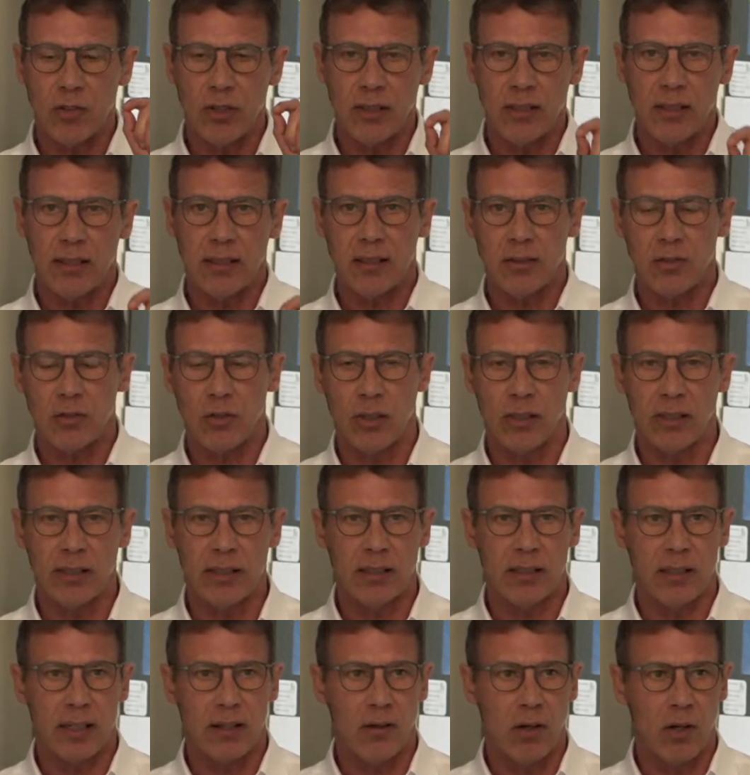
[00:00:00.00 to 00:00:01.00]
Internacional del
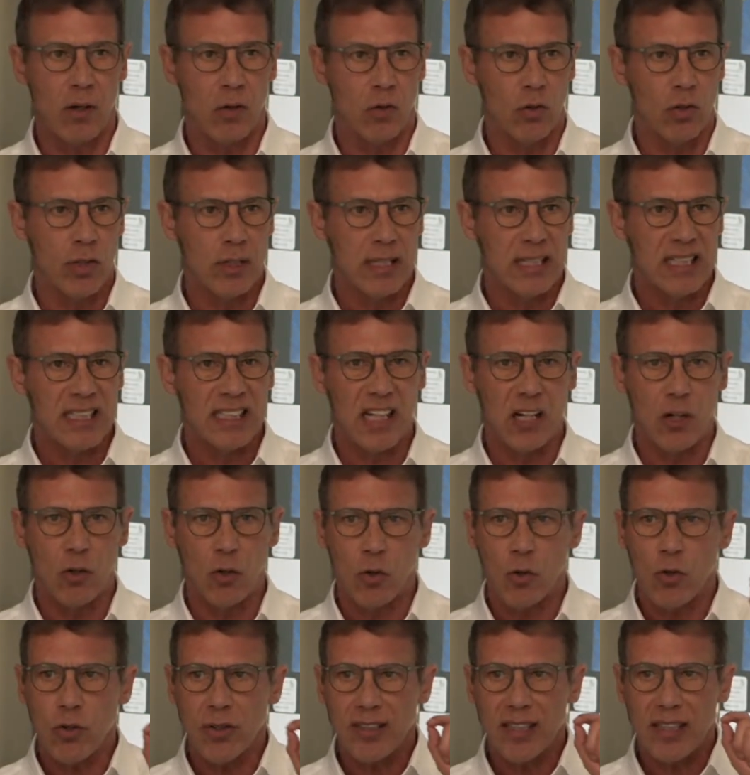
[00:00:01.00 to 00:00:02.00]
Trabajo, se
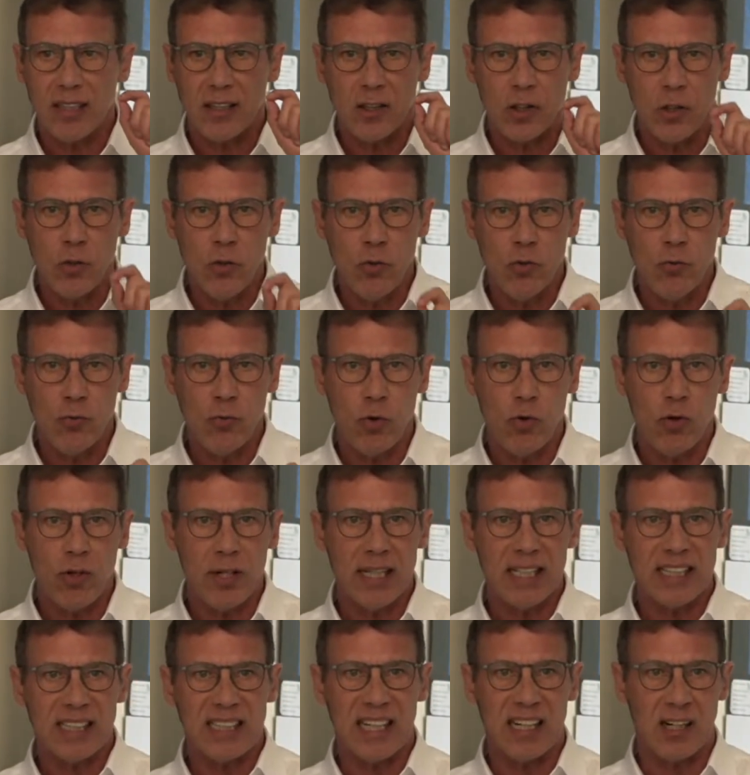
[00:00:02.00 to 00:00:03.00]
logró ese triunfo
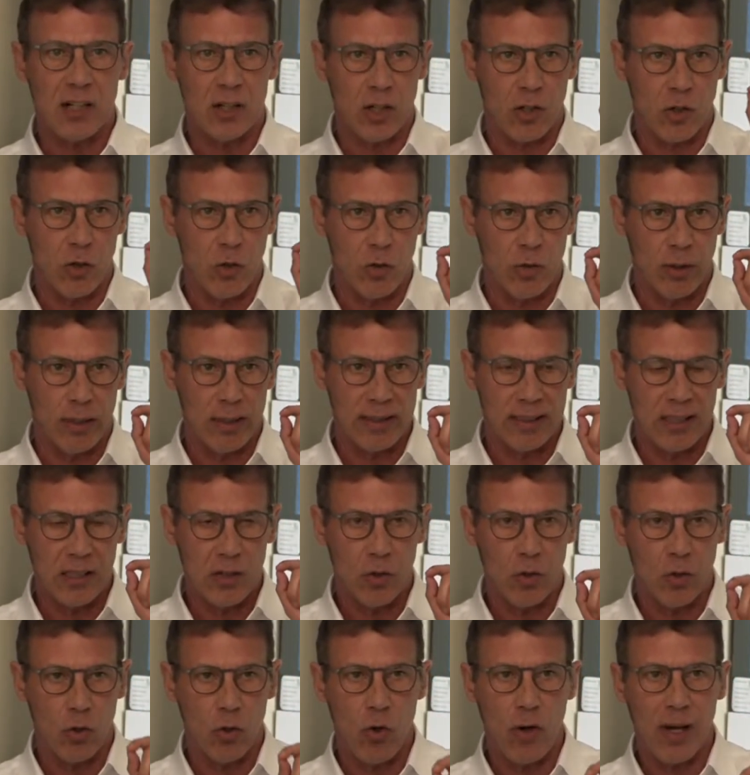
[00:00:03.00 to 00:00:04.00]
y se, y se
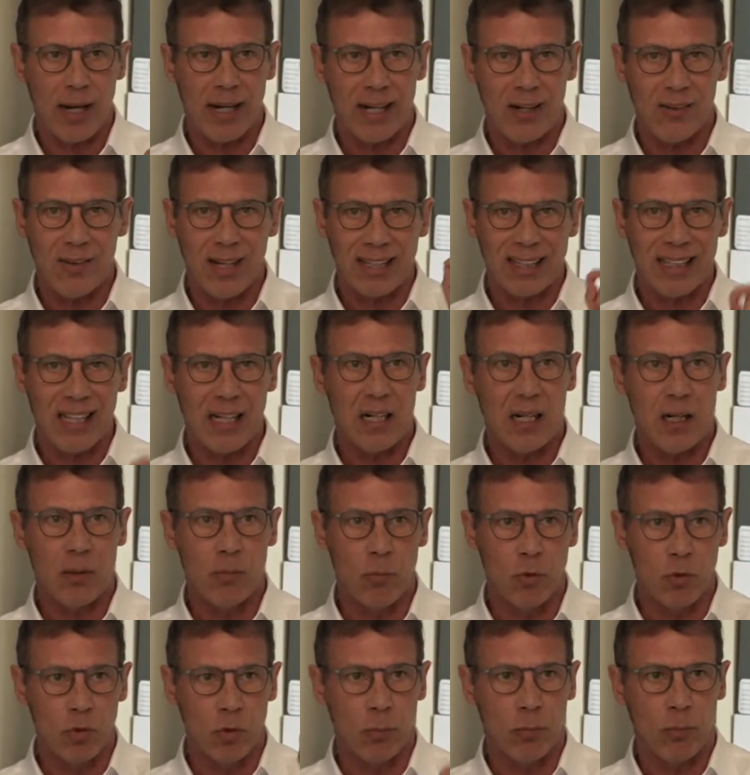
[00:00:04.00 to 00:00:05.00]
logró arrebatarle el
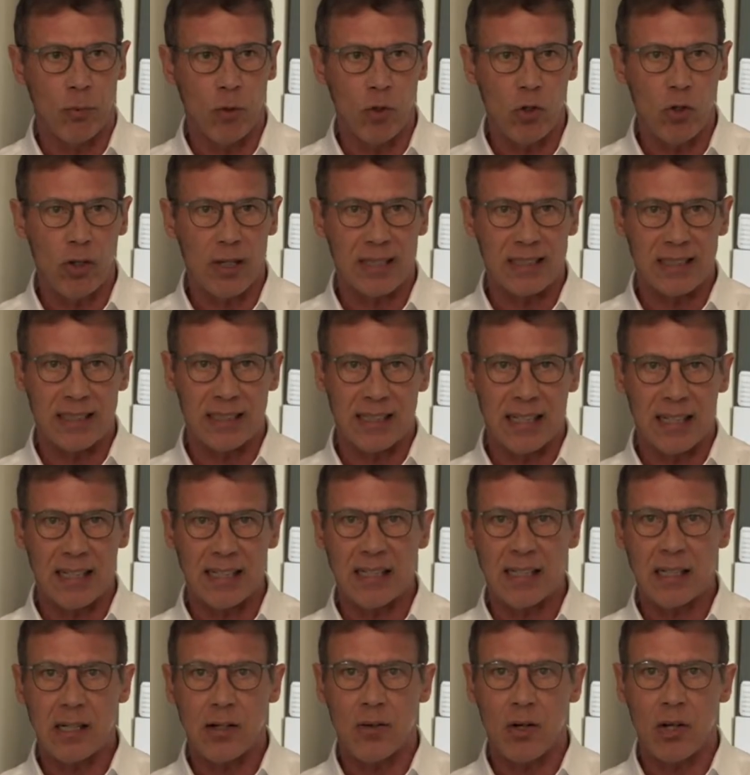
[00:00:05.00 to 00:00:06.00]
monopolio a la Central
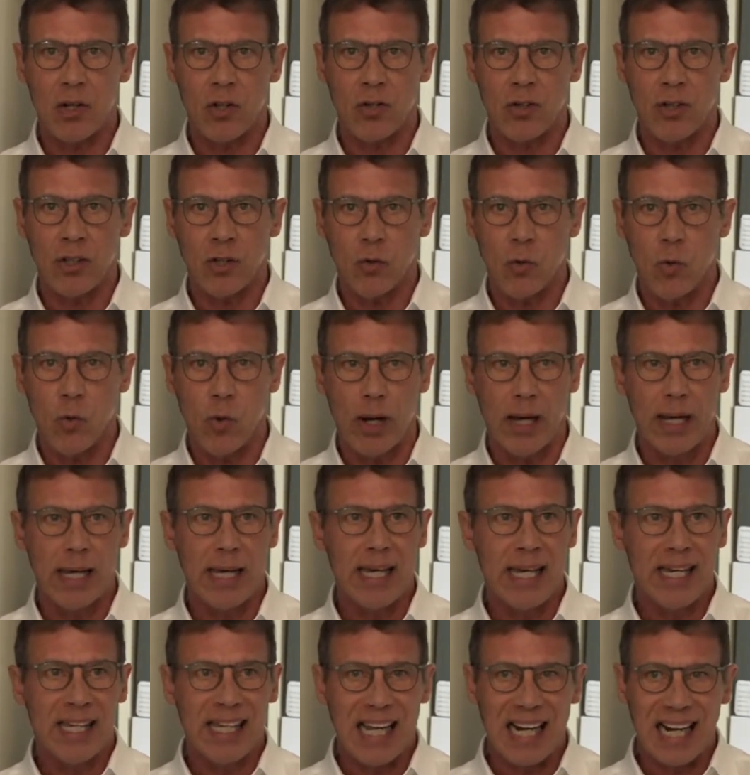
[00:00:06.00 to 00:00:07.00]
de Trabajadores de Cuba
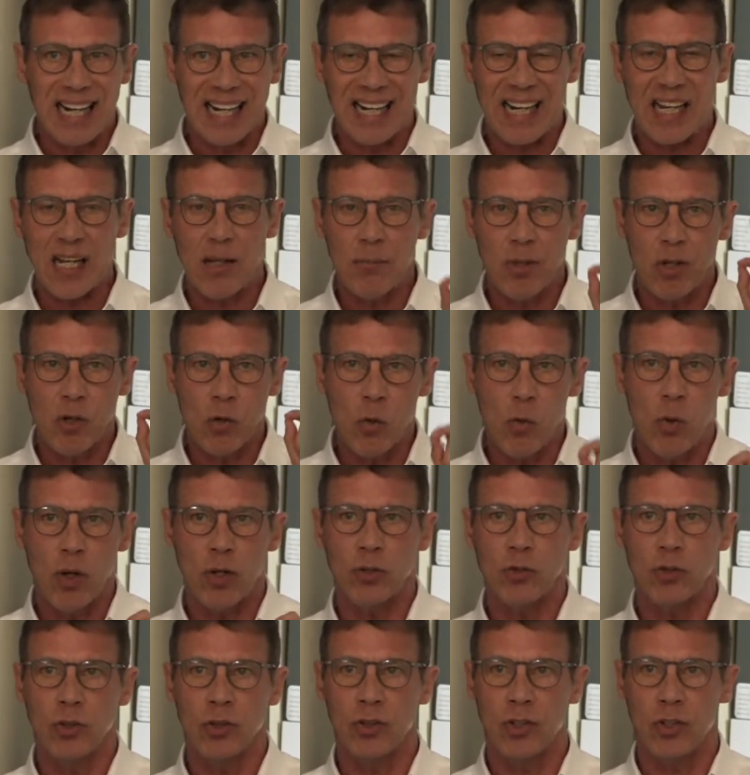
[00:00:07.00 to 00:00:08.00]
y al régimen
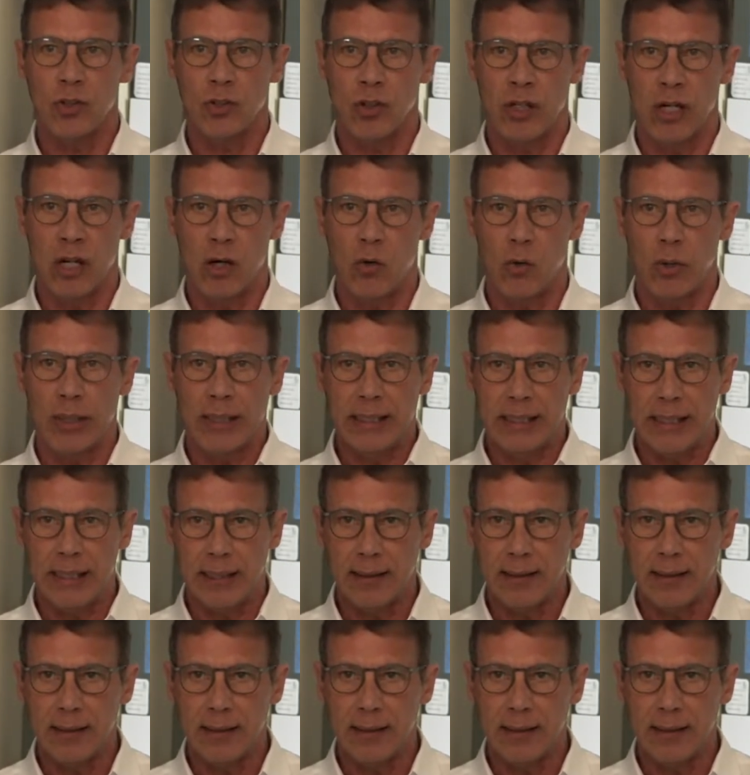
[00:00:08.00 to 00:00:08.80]
cubano dentro de la OIT.